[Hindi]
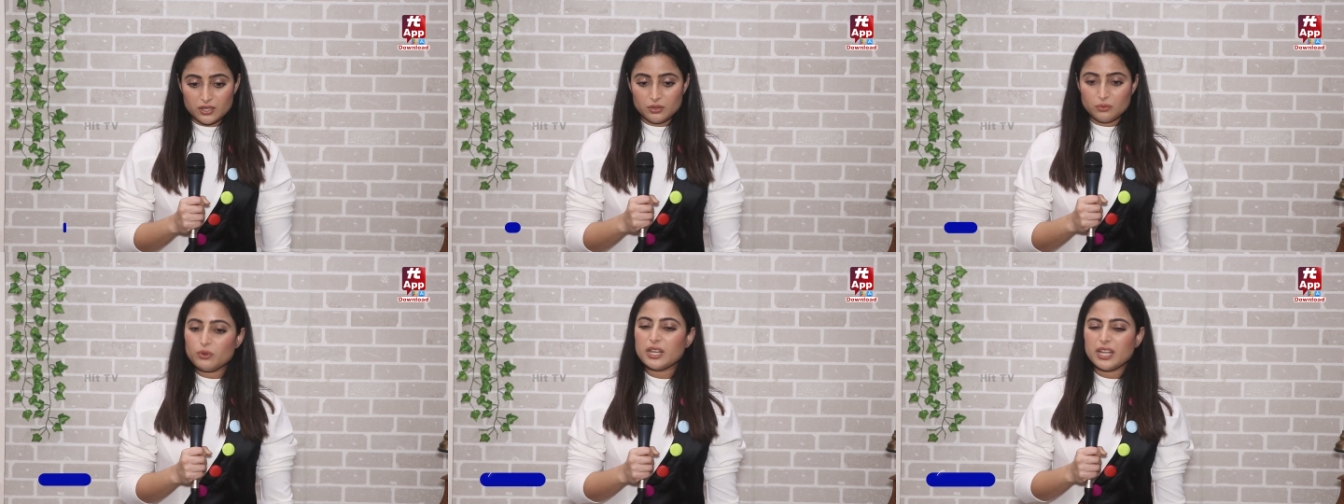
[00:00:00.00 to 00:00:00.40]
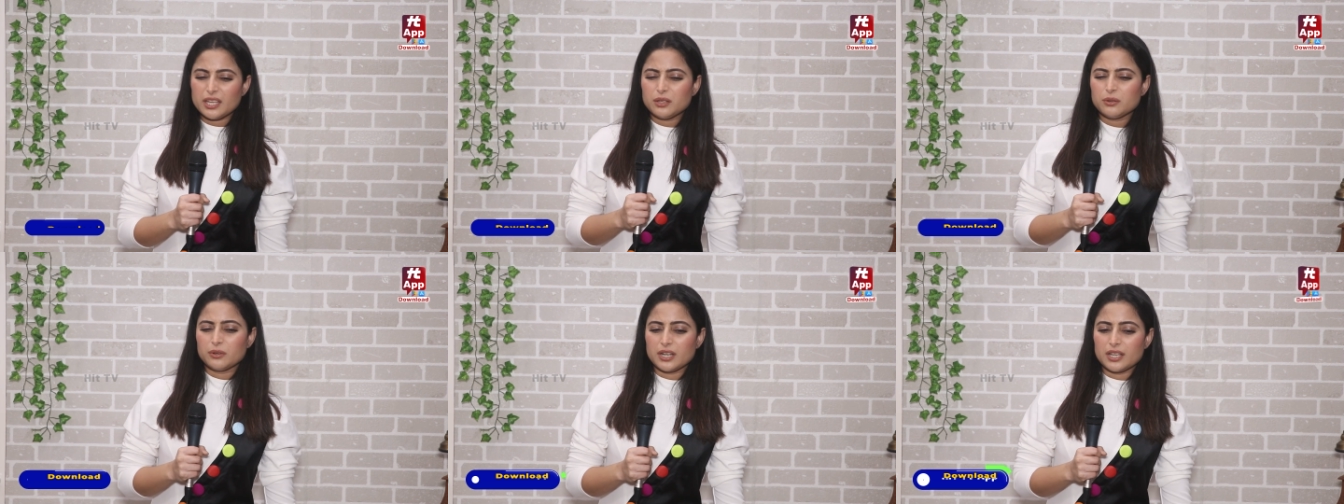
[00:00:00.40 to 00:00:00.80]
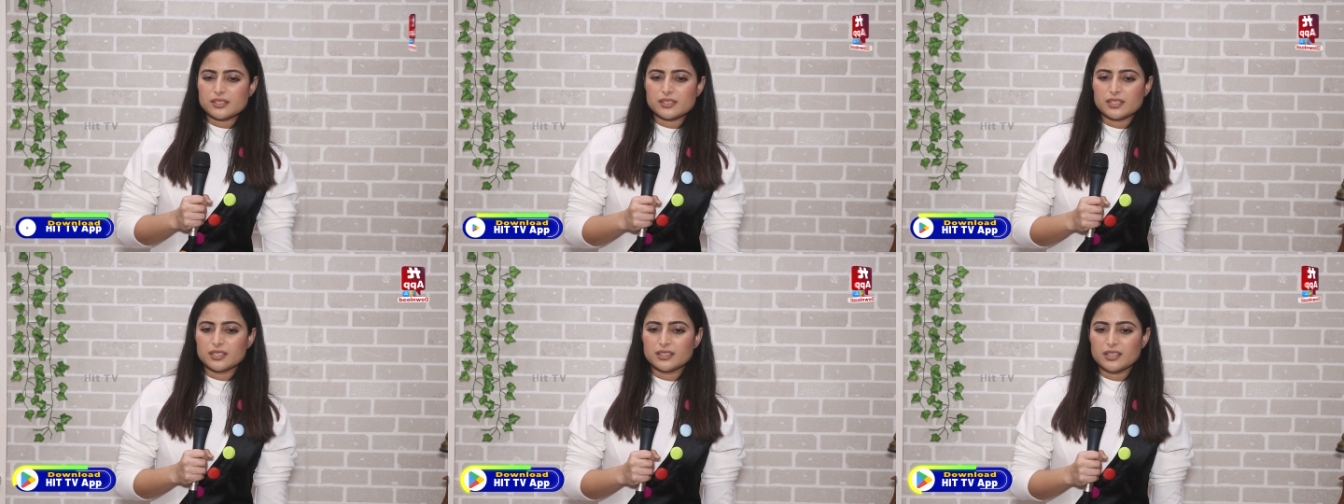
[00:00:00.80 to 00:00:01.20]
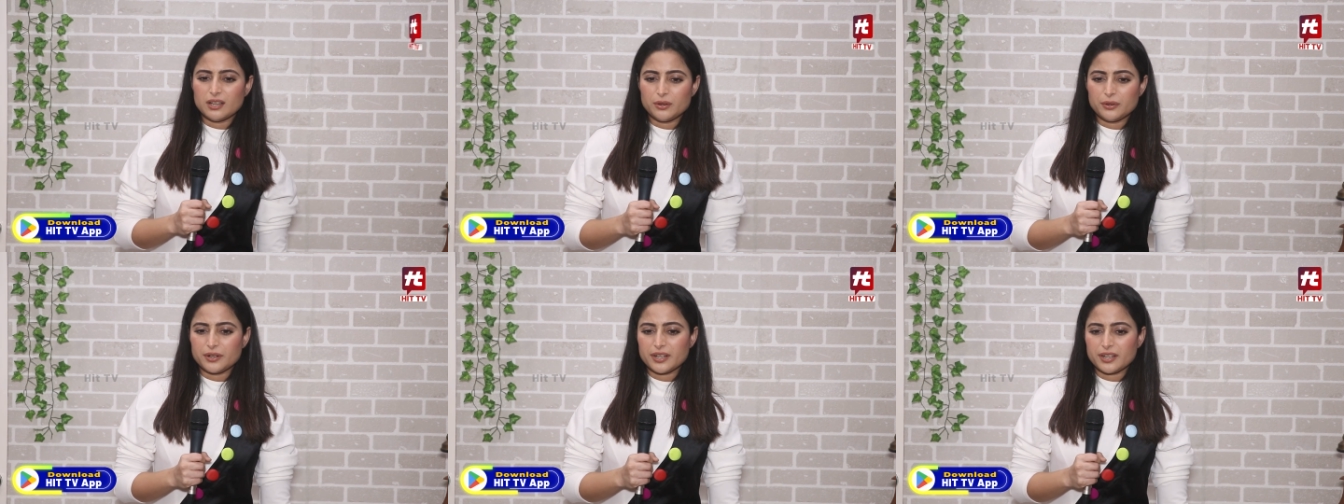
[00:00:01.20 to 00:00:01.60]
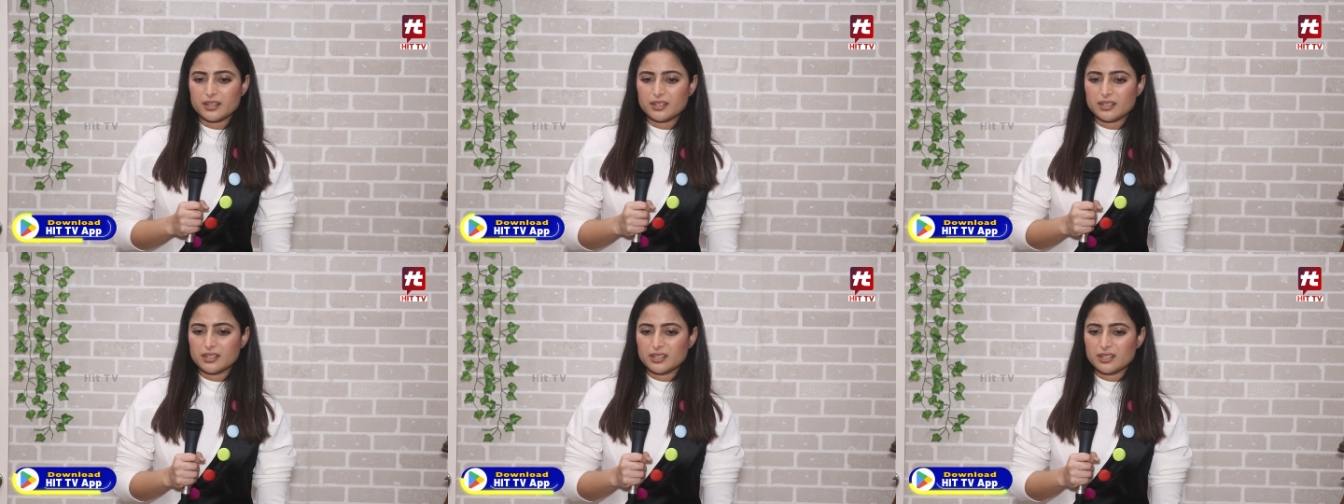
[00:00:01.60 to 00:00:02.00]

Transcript: तो वो नहीं होना चाहिए था और एक